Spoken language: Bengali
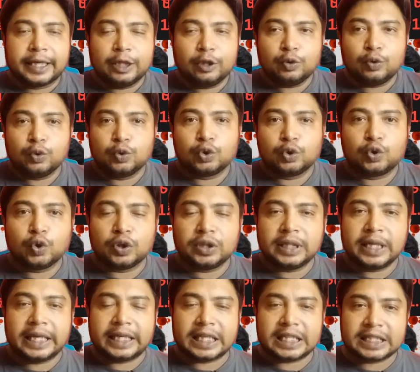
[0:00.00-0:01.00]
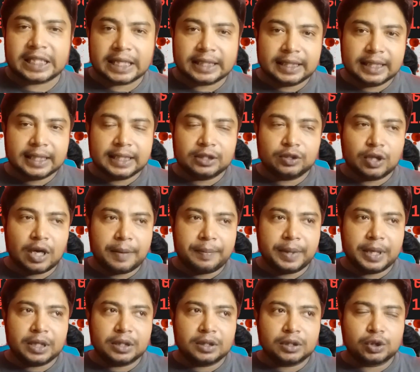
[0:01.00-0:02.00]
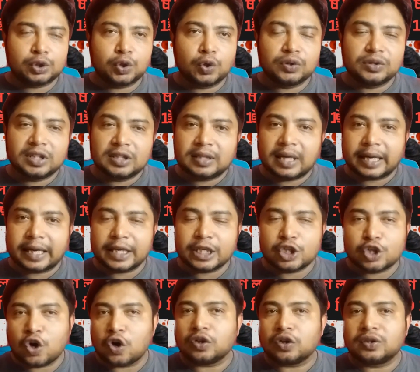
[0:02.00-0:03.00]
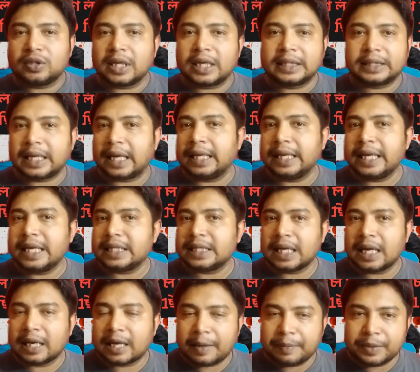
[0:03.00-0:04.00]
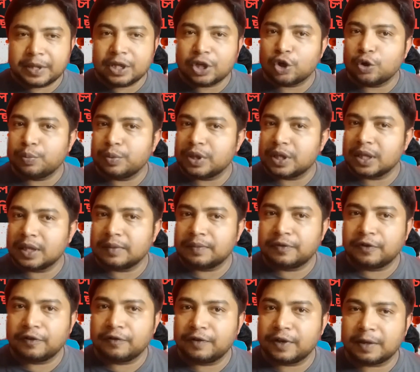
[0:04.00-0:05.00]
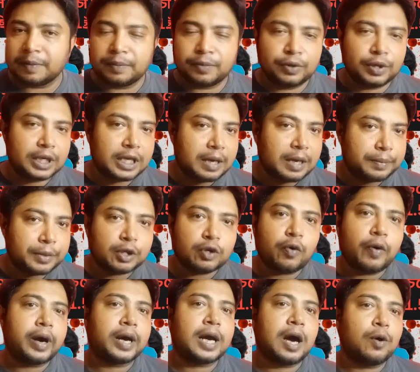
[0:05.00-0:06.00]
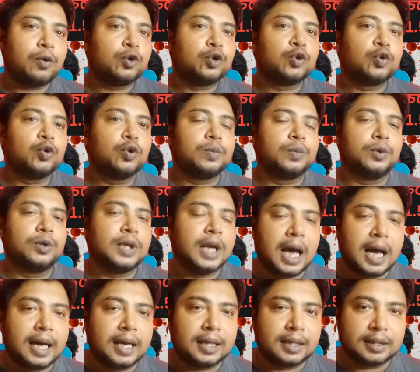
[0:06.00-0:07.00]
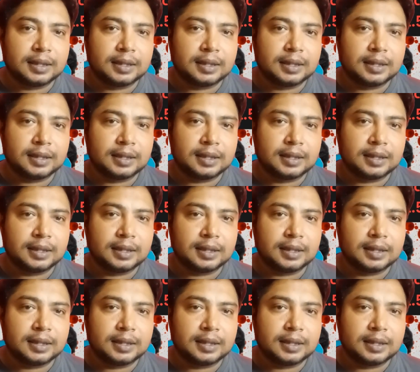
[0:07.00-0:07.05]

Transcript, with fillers: কিন্তু যদি এটার সাথে আমার সর্দি থাকে জ্বর থাকে তাহলে এটা আর আমি রিউমেটিক ফিভার বলে আমি কাউন্ট করব না